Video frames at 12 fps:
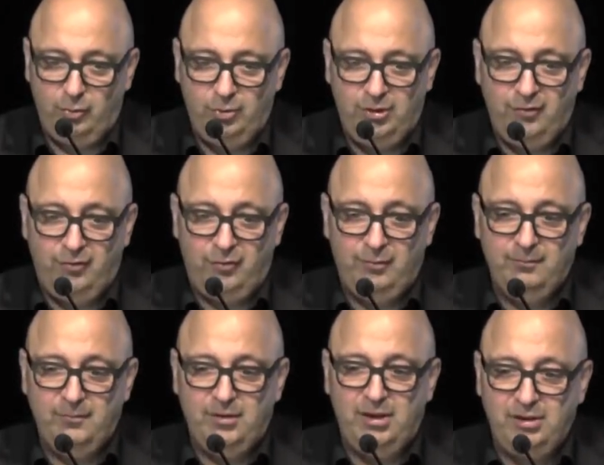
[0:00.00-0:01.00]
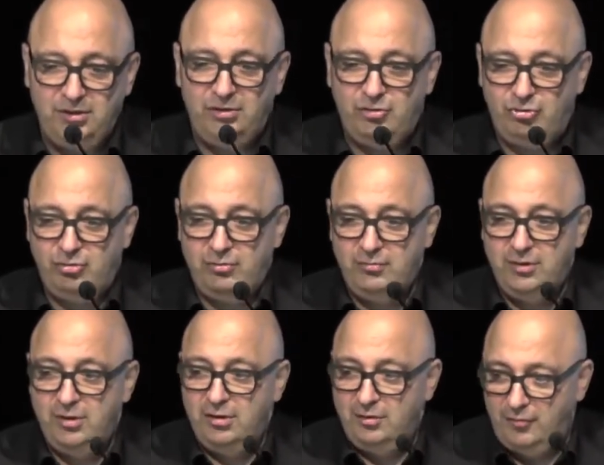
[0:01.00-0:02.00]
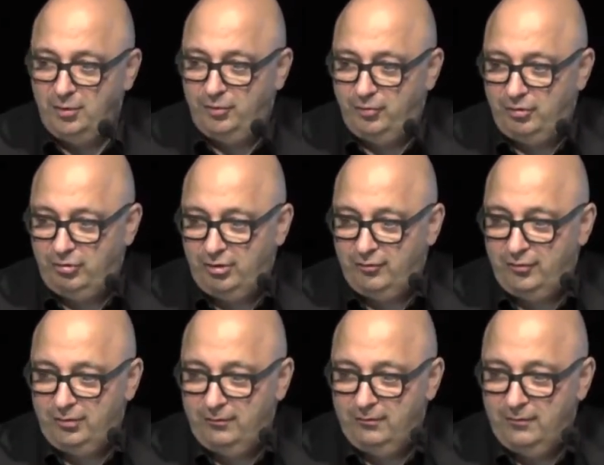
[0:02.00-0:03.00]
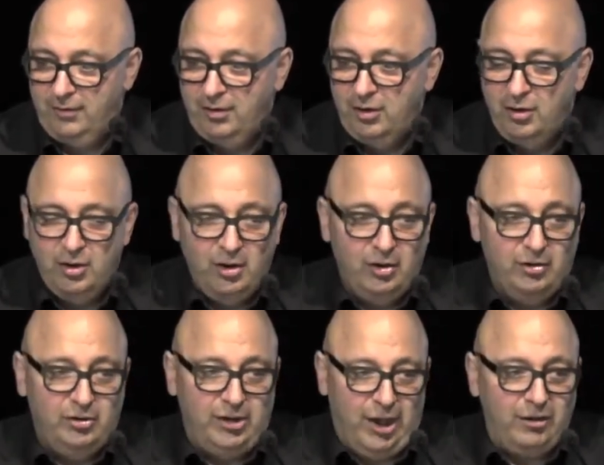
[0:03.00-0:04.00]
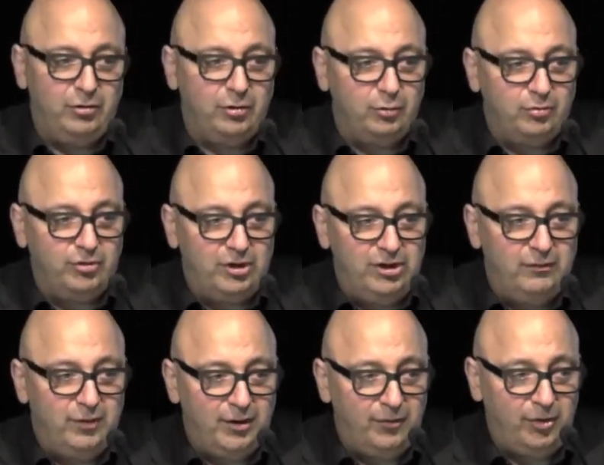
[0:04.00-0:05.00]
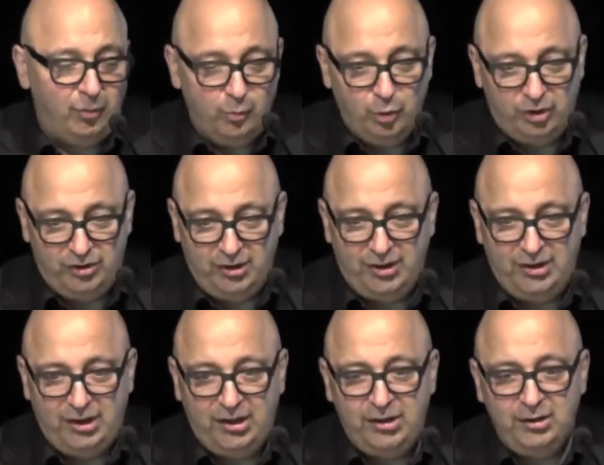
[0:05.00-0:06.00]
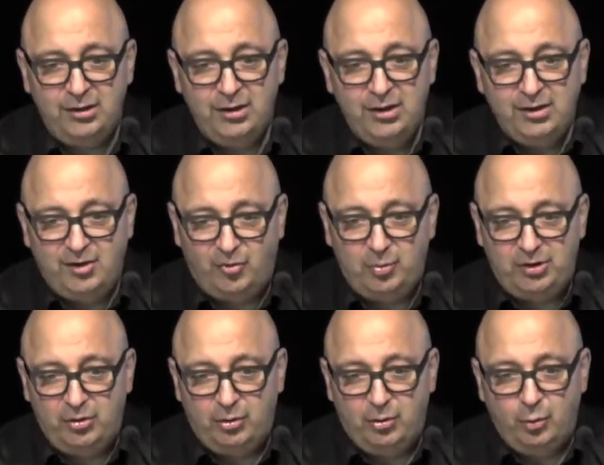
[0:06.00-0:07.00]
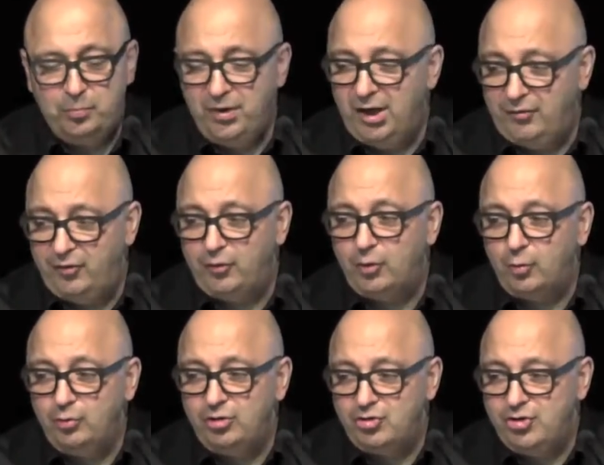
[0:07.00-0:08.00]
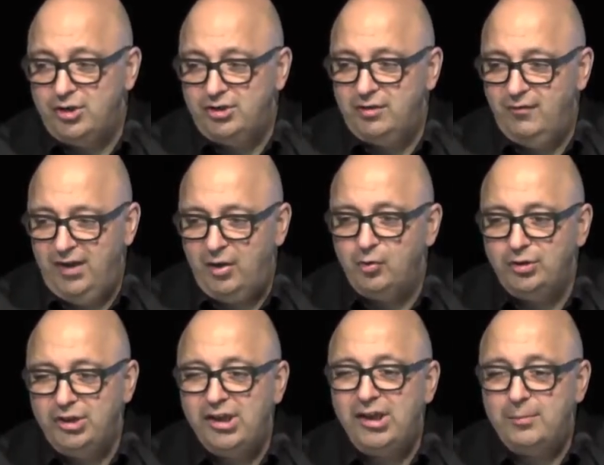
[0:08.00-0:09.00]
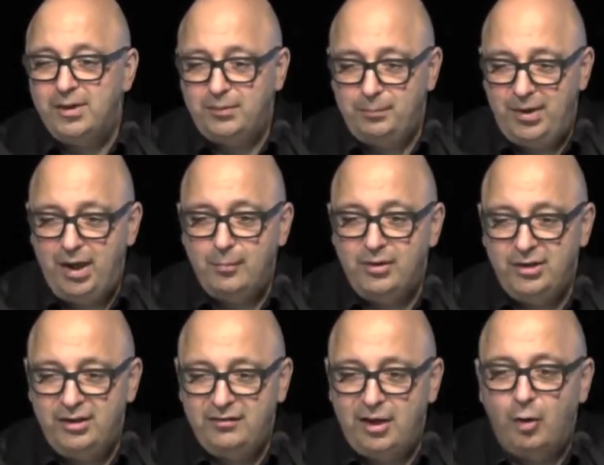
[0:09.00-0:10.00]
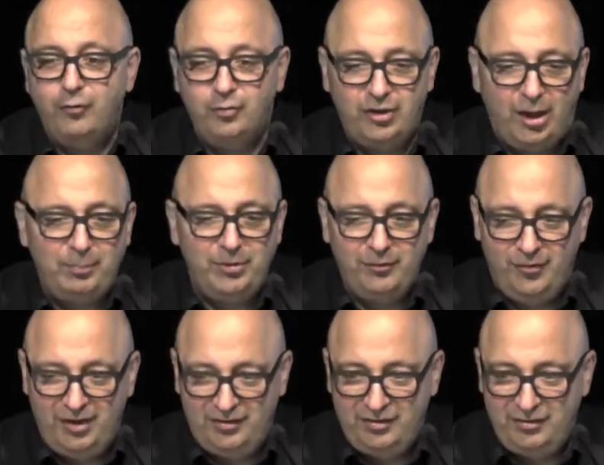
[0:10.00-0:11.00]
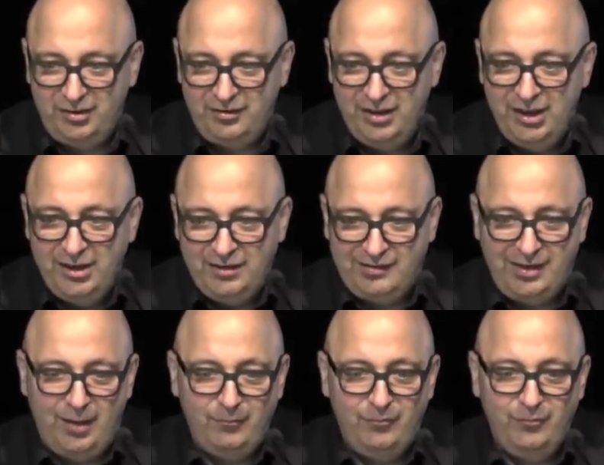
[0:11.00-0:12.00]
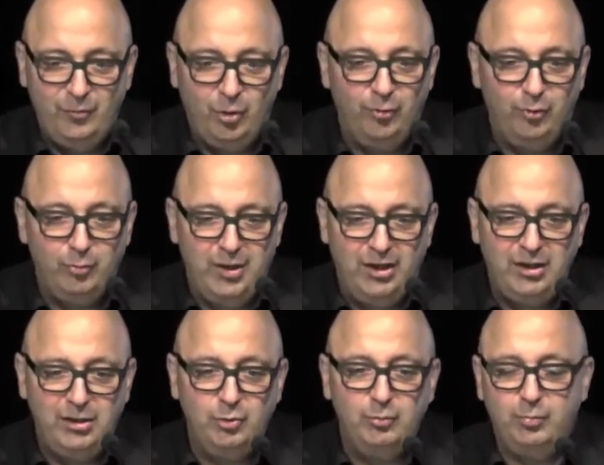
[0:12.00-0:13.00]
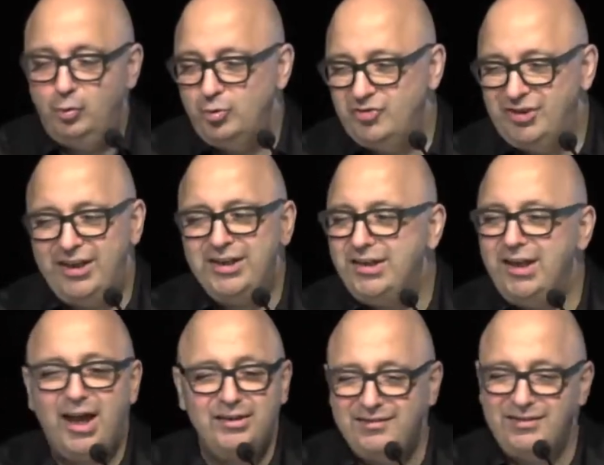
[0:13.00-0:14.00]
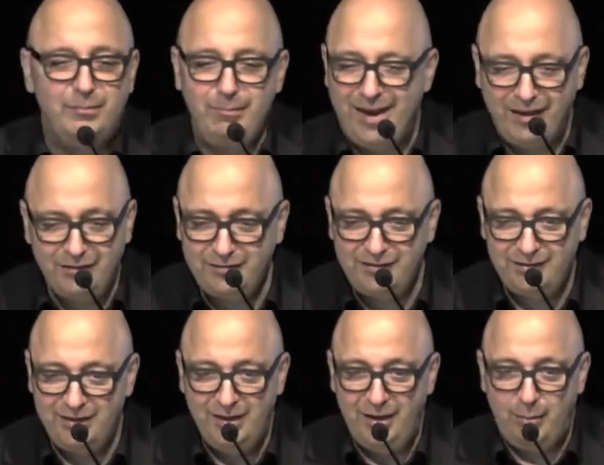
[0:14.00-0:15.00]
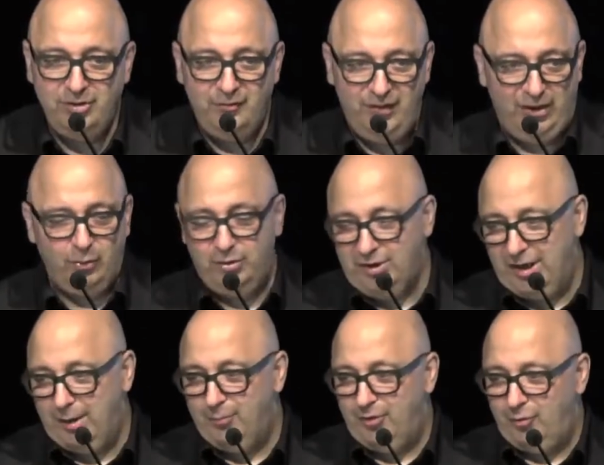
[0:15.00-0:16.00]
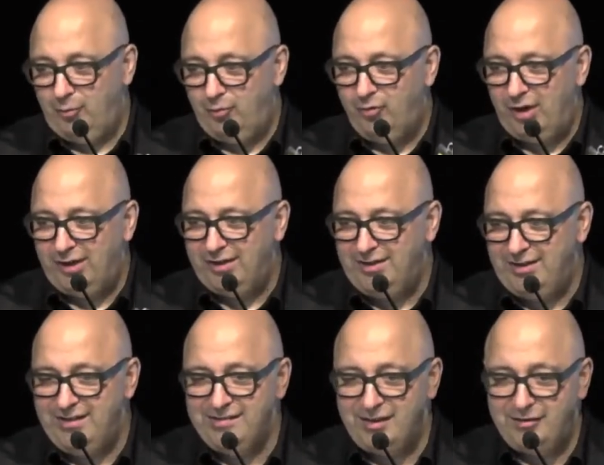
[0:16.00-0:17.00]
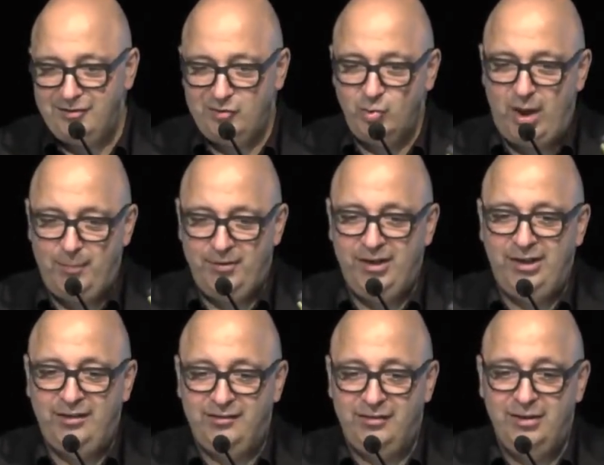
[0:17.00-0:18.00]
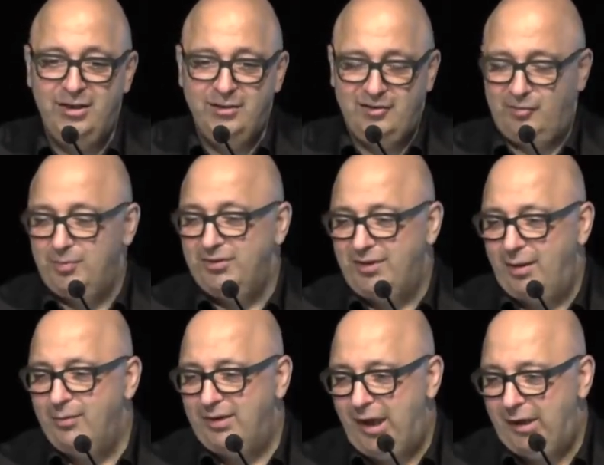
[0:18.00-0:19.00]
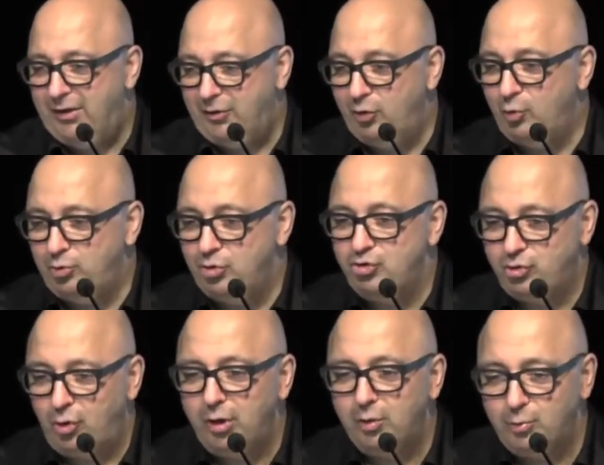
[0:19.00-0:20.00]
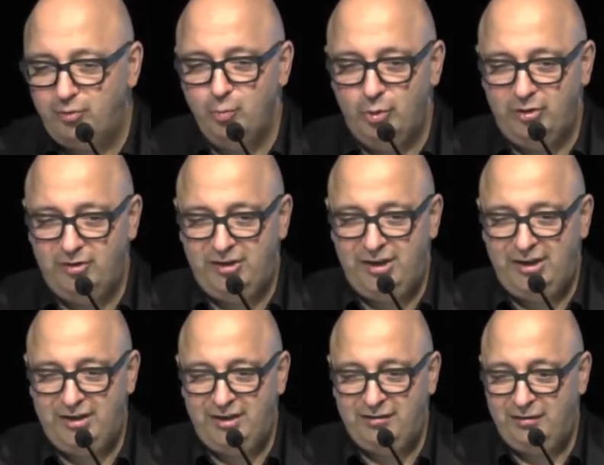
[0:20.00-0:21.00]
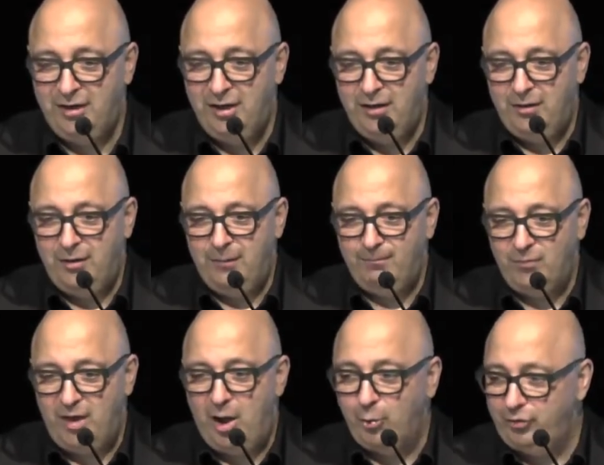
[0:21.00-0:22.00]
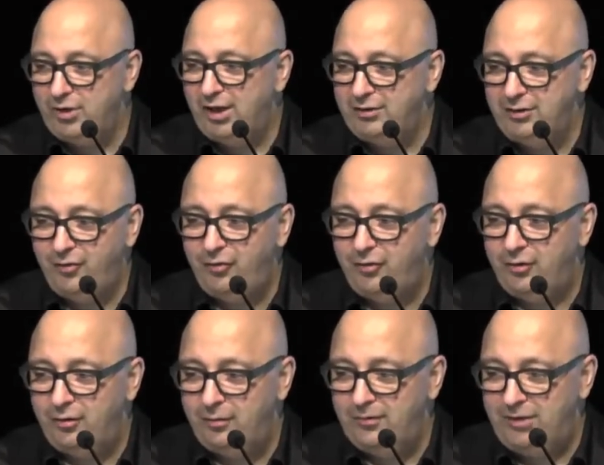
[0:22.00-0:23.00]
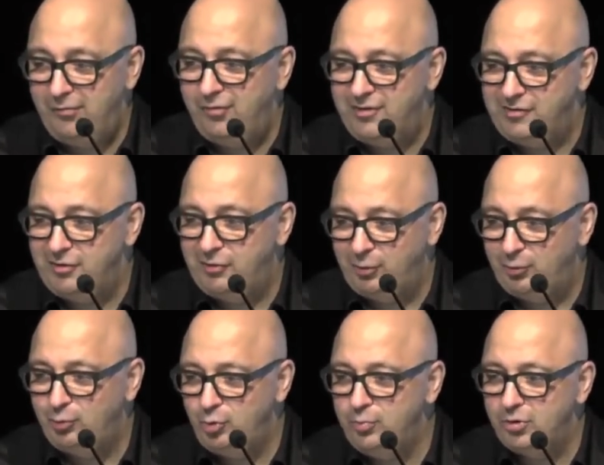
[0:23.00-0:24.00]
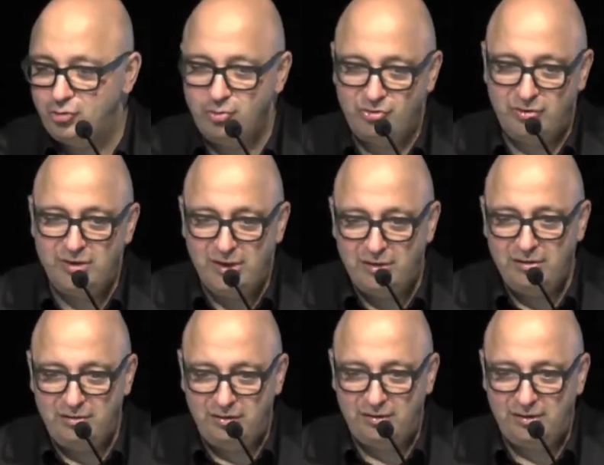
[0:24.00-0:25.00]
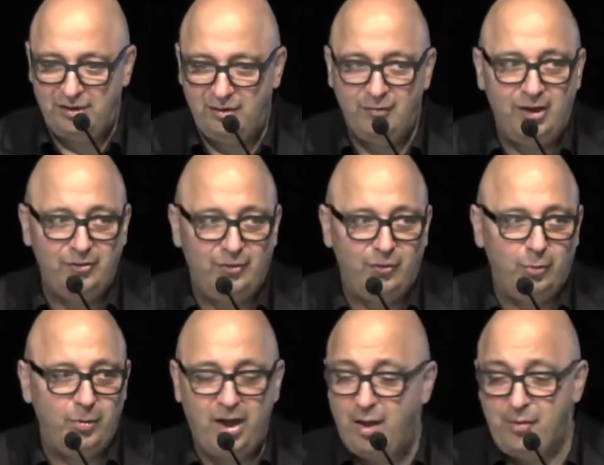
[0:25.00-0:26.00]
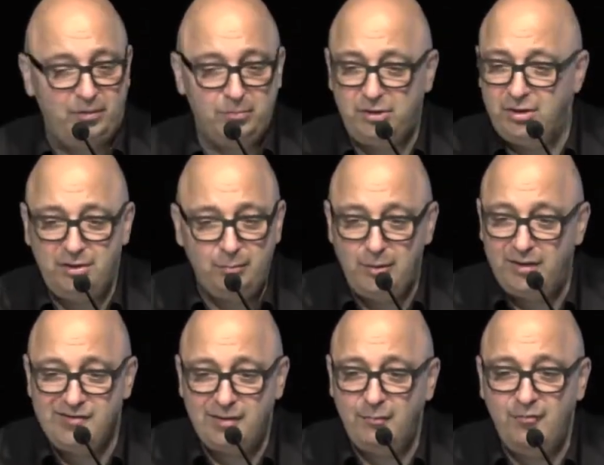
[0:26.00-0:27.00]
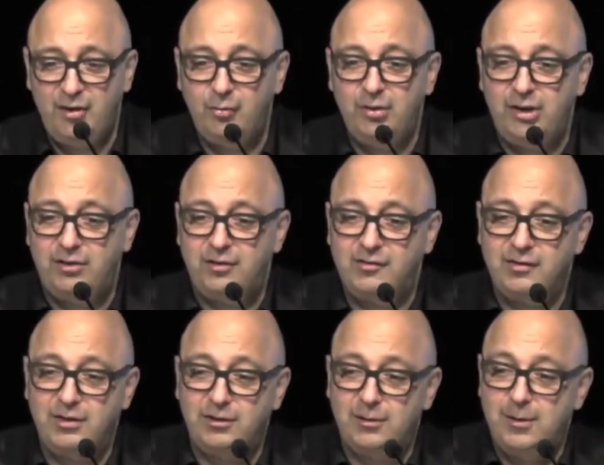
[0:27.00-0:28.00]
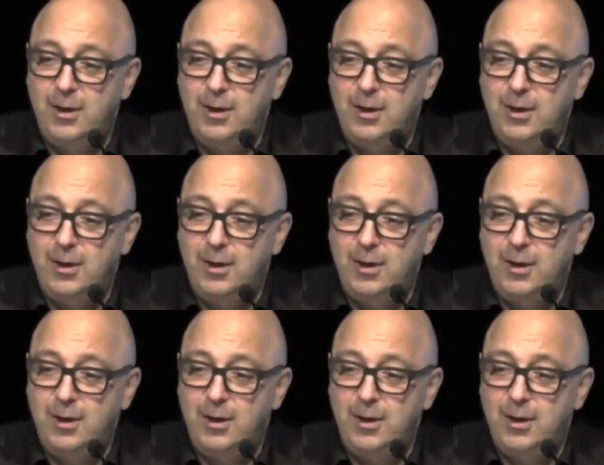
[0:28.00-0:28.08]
übrigens der griechischen Volkswirtschaft. Die Älteren unter Ihnen werden sich womöglich daran erinnern, dass man in Europa, als es noch unterschiedliche Währungen gegeben hat, permanent auf und abgewertet hat. Das haben Konsumenten und Produzenten gar nicht gemerkt, aber die Währungen haben sich sozusagen gegenseitig so abgeglichen, dass man damit eigentlich eine gute Steuerungsmöglichkeit hatte, ähm, Außenhandelsdefizite äh, und Überschüsse in irgendeiner Weise zu bearbeiten. Mit einer gemeinsamen Währung geht das nicht.